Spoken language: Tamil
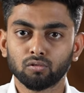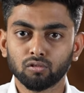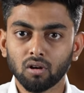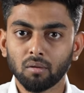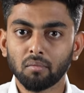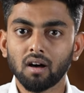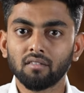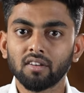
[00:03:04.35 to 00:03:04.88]

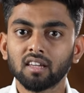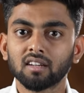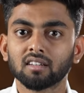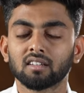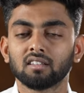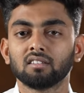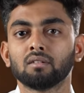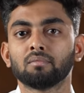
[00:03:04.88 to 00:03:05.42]
சுகமாகவே
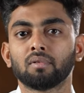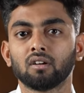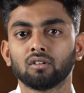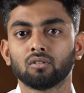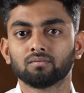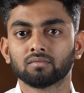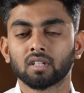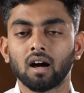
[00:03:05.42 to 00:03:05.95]
இருக்கிறதுக்கு
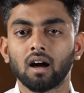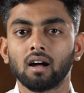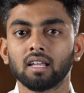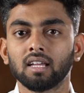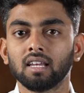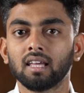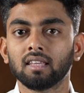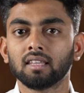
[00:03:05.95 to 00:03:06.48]
பழகும்
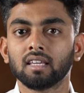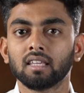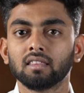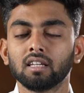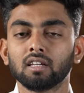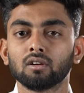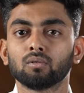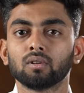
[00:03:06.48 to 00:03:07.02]
காலையில் அந்த
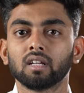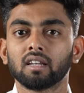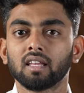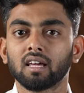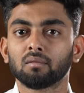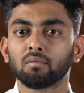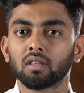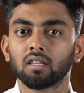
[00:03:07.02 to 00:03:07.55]
எந்திரிக்கக்கூடிய
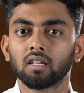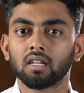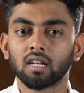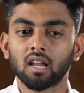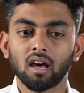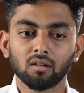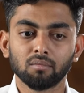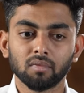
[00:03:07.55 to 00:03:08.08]
நேரம் அந்த
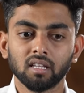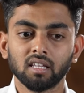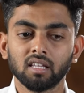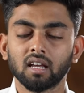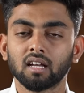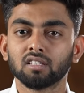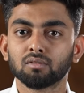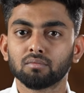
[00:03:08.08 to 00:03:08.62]
நாலு மணி
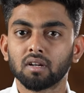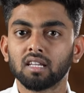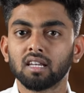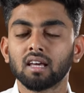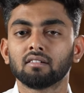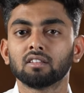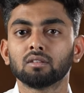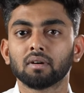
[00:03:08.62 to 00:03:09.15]
அஞ்சு
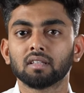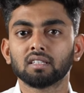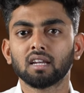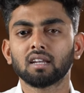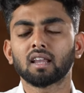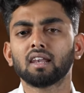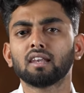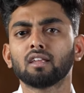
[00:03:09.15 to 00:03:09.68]
மணிலாம் வந்து
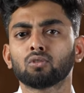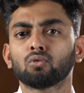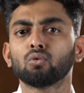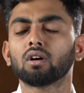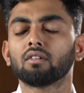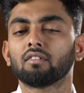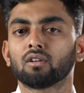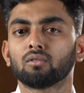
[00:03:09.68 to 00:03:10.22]
பார்த்திங்கன்னா நல்ல
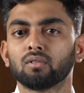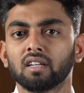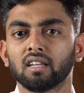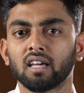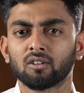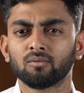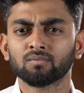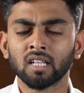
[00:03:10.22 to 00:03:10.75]
தூக்கம் வரக்கூடிய
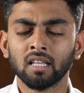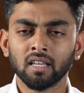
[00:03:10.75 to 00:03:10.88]
நேரம்